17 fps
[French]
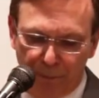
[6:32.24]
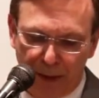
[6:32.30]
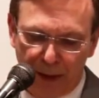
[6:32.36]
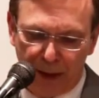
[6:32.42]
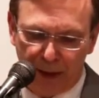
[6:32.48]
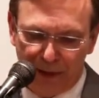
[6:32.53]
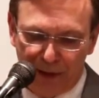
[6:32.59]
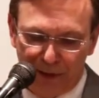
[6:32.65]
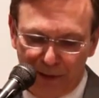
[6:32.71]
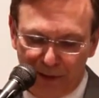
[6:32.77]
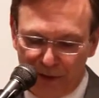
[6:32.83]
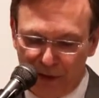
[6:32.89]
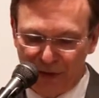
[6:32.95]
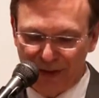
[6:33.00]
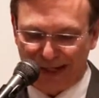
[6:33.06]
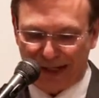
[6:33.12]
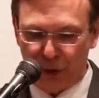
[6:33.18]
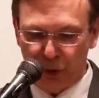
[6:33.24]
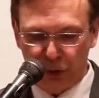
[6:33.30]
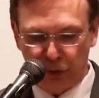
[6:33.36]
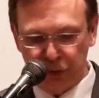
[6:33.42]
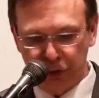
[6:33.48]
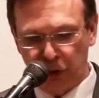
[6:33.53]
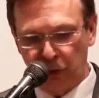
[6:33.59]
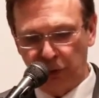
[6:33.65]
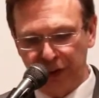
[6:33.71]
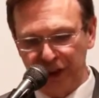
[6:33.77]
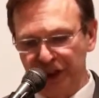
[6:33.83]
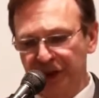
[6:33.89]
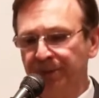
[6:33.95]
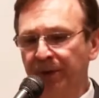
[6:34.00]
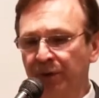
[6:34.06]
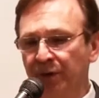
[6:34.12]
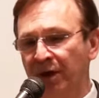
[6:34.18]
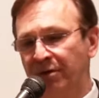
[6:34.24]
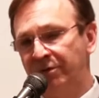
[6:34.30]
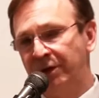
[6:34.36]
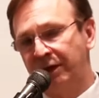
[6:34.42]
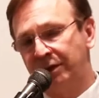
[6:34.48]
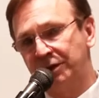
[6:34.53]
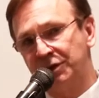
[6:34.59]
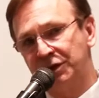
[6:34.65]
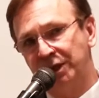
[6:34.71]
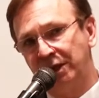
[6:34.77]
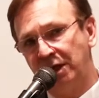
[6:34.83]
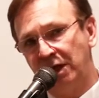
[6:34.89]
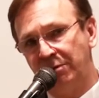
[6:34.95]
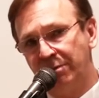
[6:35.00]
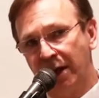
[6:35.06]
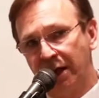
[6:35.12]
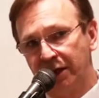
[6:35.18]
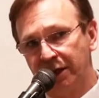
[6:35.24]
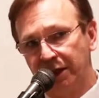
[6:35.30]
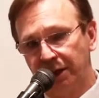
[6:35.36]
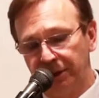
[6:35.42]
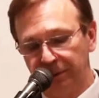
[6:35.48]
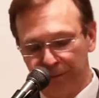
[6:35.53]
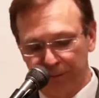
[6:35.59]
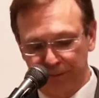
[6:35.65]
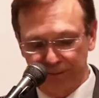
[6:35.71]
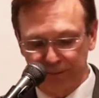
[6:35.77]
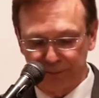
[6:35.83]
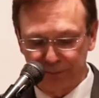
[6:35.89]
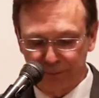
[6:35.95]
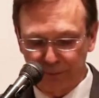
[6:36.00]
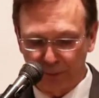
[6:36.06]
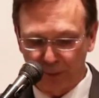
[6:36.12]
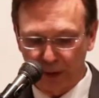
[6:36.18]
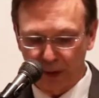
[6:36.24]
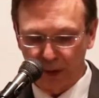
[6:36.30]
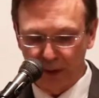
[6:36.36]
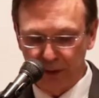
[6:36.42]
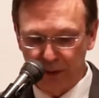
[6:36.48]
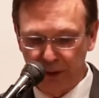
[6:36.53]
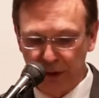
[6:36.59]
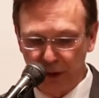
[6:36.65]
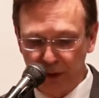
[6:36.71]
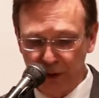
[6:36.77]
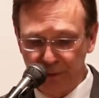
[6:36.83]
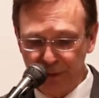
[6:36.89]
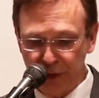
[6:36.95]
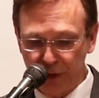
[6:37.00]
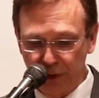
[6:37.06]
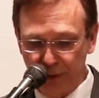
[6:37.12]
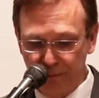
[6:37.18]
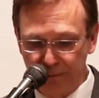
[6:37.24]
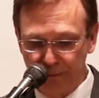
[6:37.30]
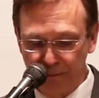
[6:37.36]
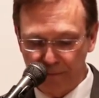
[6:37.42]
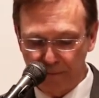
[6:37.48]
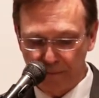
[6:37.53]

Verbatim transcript: Mais ces choses correspondent avec ce qui est marqué dans le psaume.